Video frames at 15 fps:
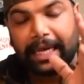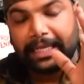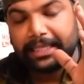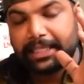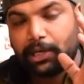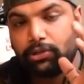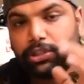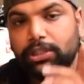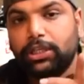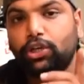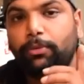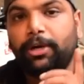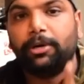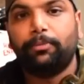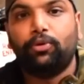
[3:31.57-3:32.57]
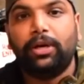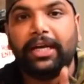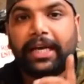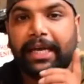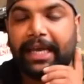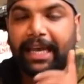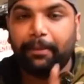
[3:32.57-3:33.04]
एंड थाउजेंड किलोमीटर
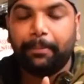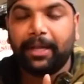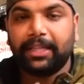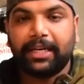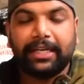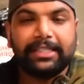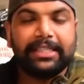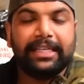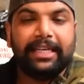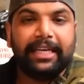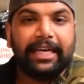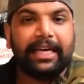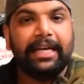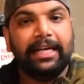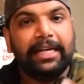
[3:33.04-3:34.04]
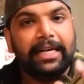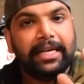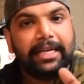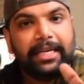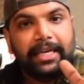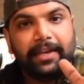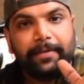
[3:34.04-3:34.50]
बोलने का एकमात्र रीज़न ये है
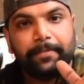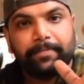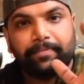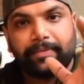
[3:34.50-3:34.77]
कि